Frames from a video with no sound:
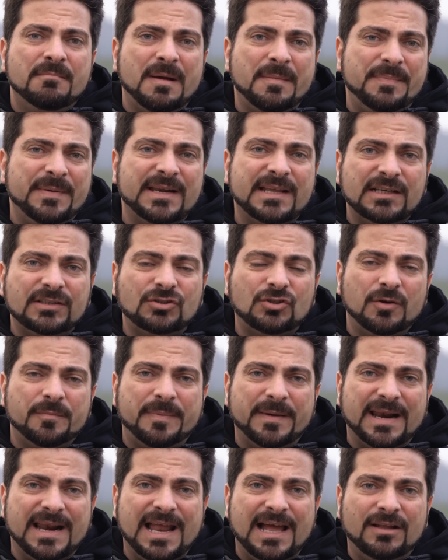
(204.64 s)
Ma perché sto
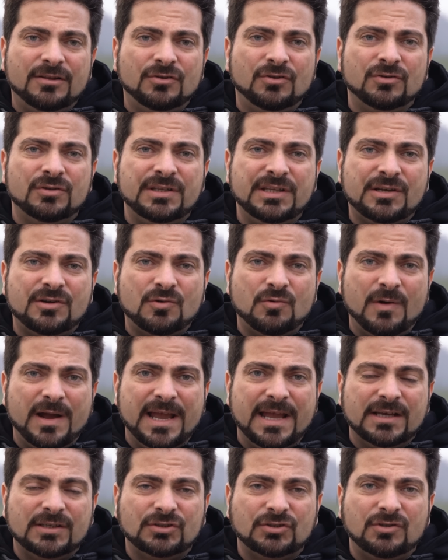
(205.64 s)
parlando di
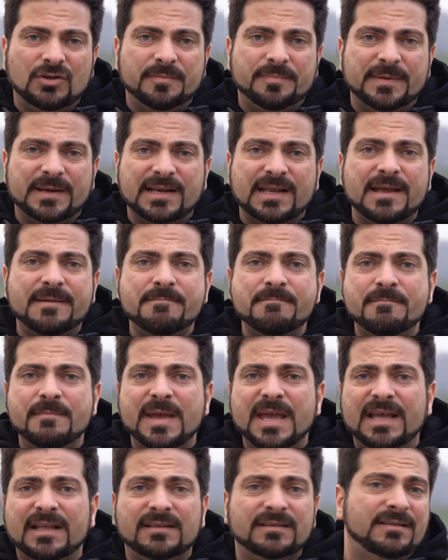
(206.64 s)
questo? Perché
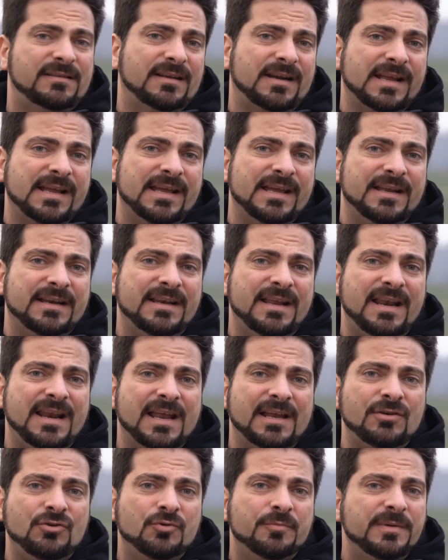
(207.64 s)
mentre
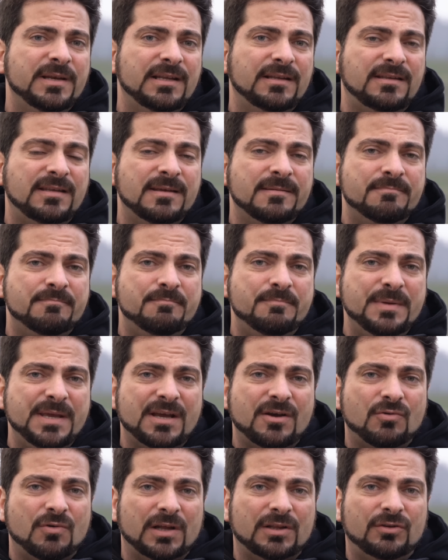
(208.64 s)
nella Newbility
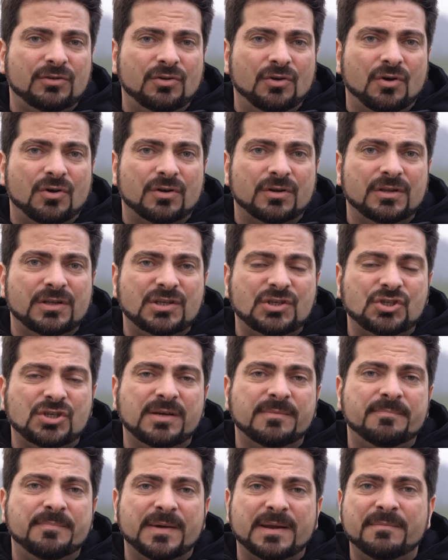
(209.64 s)

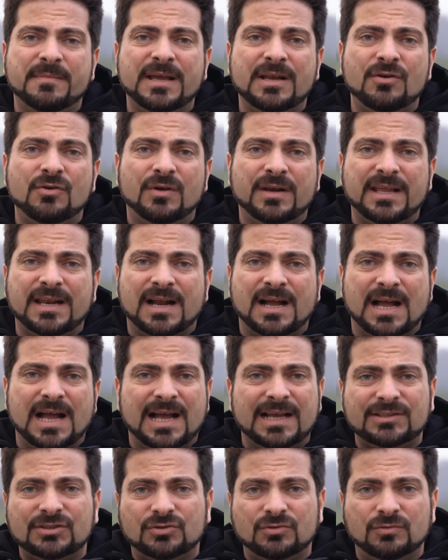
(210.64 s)
B14 per me non era
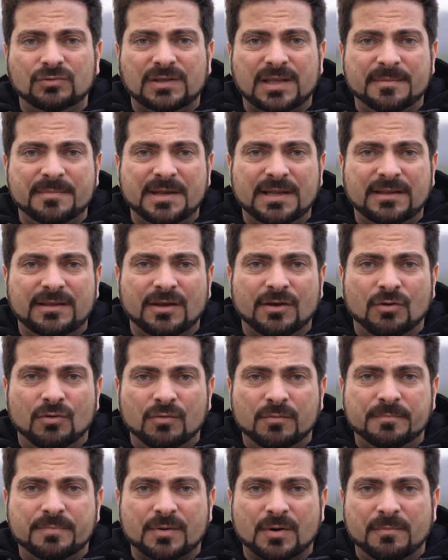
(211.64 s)
assolutamente
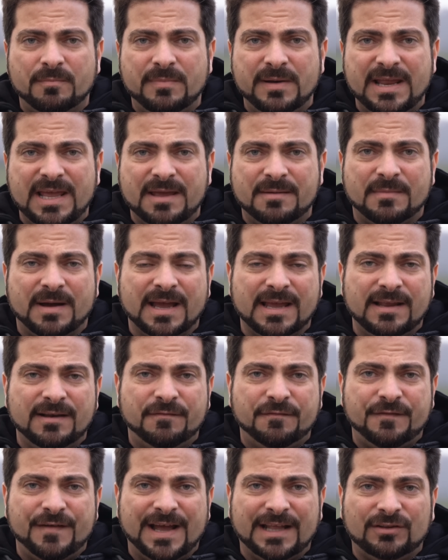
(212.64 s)
un problema
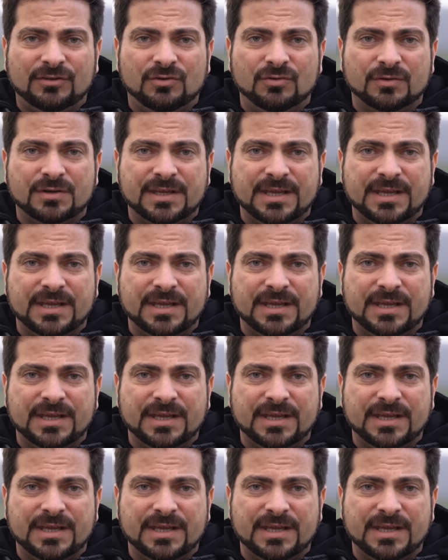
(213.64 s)
il fatto